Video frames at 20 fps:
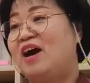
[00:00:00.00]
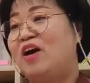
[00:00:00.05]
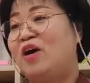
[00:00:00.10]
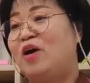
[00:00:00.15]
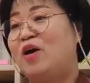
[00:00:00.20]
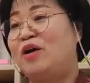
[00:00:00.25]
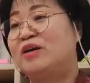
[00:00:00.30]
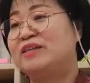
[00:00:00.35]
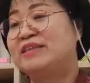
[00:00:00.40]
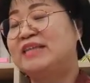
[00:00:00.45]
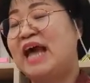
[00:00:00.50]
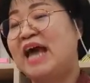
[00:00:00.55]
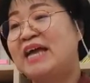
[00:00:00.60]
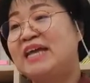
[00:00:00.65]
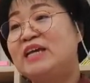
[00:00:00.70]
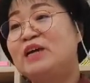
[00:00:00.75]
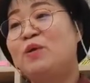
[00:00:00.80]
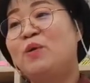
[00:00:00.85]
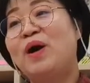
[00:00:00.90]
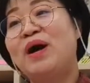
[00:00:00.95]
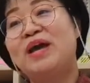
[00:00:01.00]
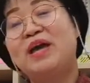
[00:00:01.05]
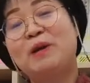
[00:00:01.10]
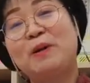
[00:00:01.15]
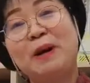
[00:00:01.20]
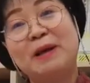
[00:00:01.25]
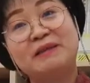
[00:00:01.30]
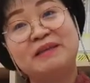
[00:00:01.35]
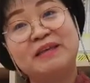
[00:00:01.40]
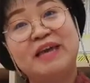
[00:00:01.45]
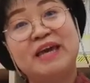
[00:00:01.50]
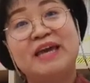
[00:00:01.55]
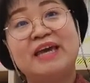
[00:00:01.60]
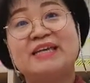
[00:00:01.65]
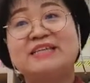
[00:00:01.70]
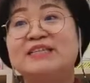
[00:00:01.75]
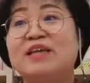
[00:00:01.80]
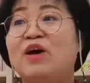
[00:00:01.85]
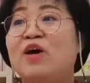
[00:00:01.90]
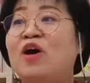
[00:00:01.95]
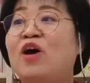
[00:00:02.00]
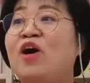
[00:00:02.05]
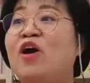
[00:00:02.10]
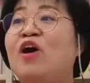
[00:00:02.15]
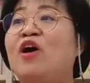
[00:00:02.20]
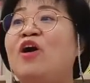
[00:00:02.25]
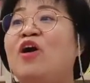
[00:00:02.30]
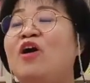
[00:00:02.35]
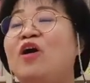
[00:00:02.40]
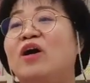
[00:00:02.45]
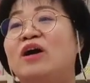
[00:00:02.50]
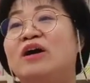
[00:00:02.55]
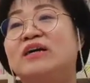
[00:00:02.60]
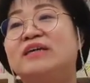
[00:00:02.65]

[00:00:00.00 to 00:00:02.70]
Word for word: 어, 타인과의 관계에서